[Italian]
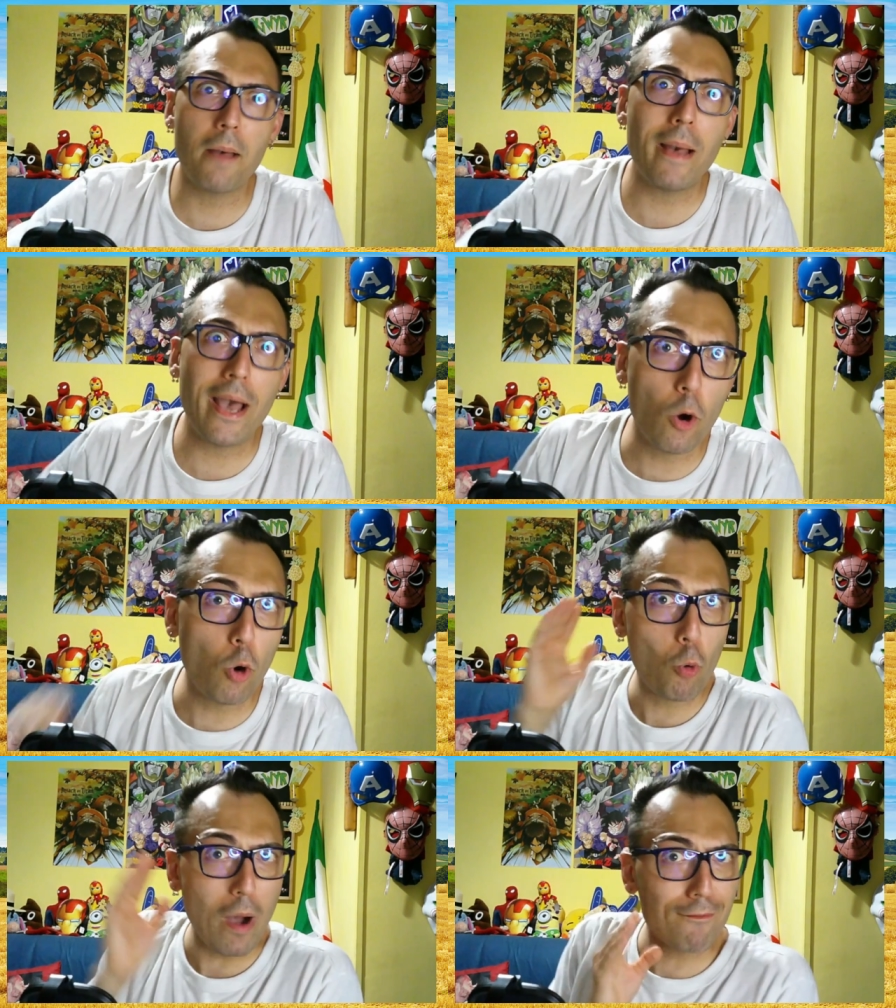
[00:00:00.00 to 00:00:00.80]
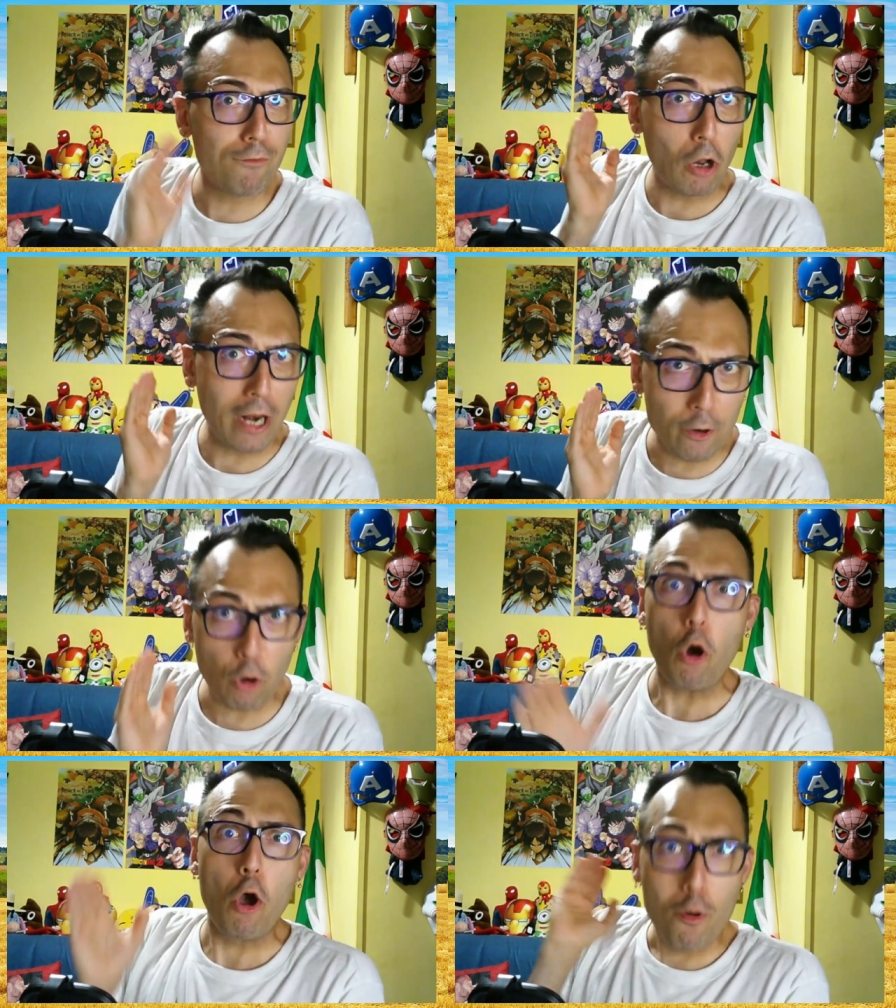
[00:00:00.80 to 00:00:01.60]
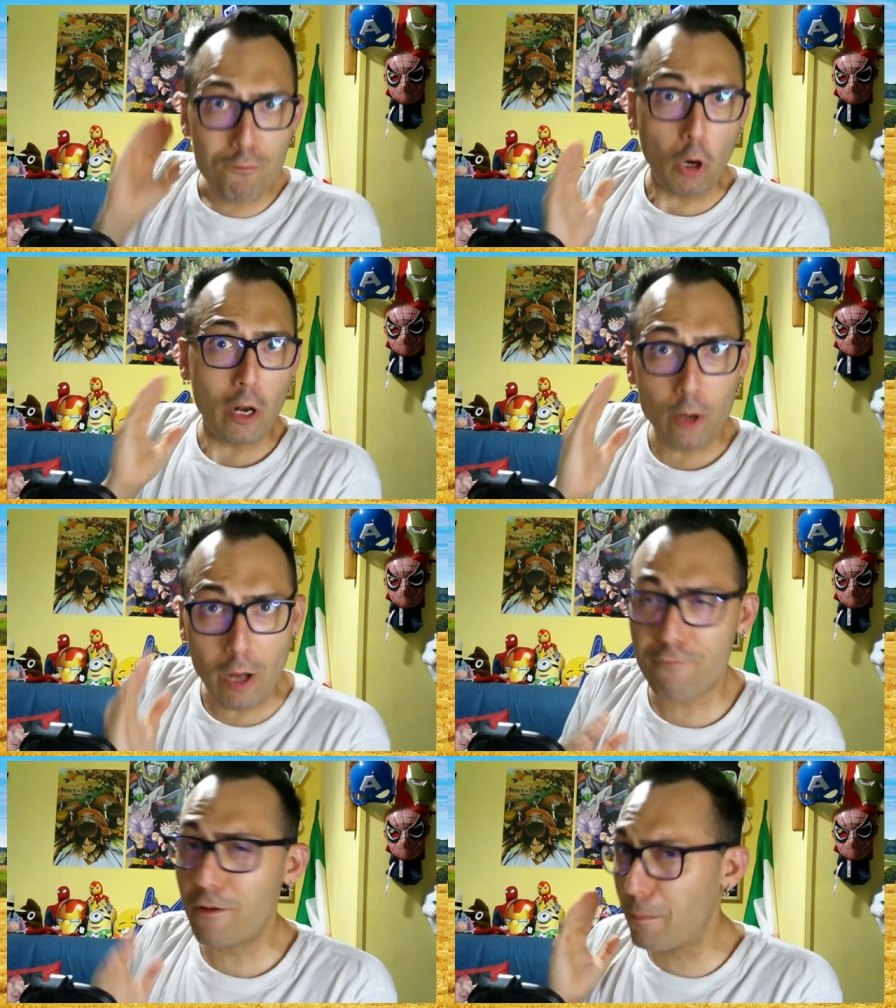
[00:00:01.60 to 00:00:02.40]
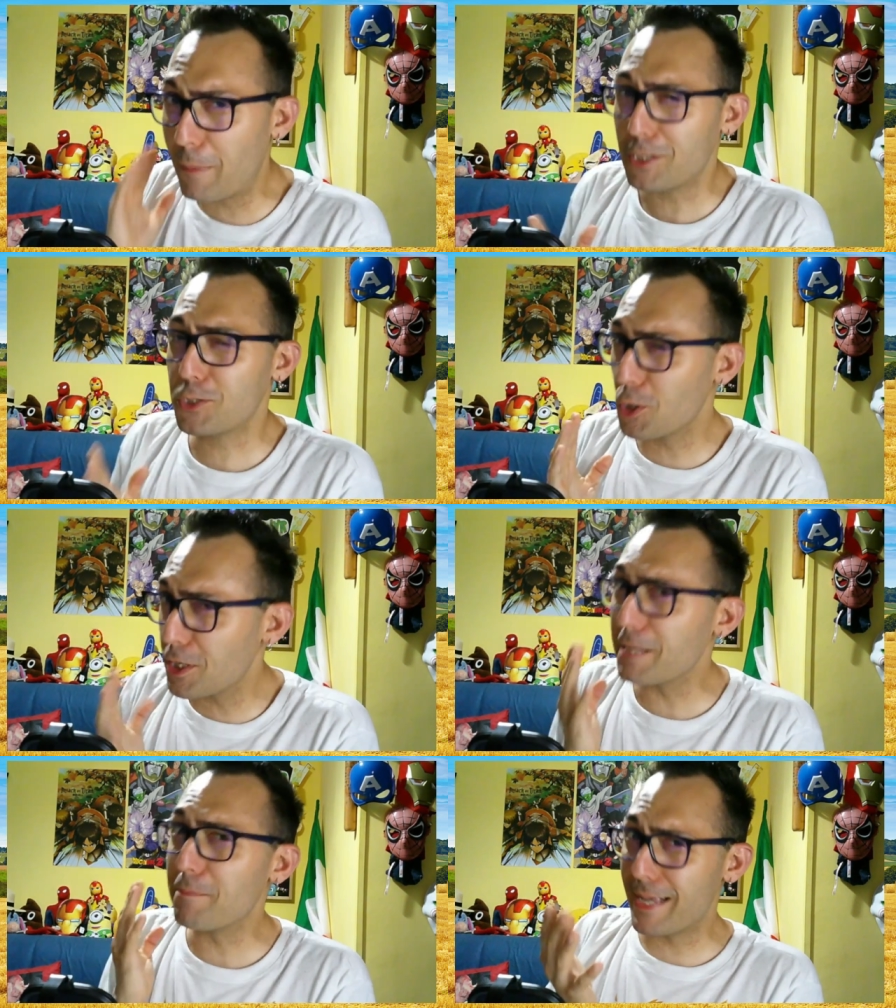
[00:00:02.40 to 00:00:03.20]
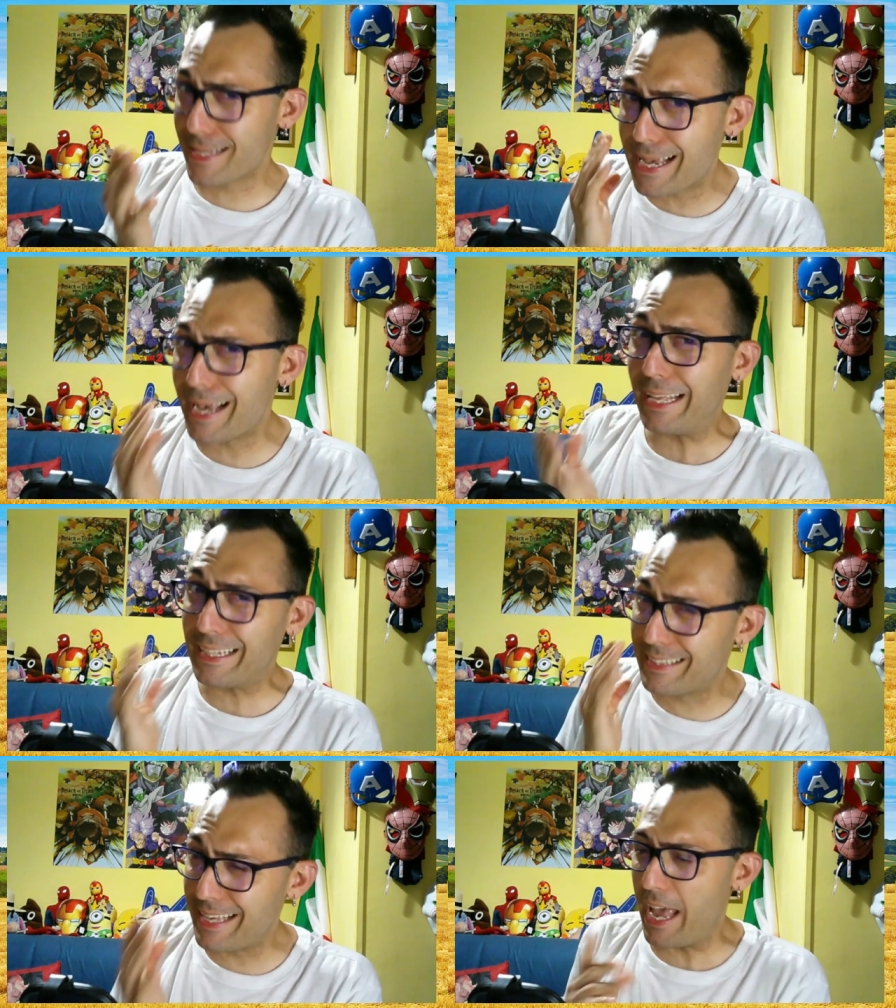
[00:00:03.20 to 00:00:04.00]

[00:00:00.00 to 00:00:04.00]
beh, oh, qua volano volano affermazioni pesanti e eh.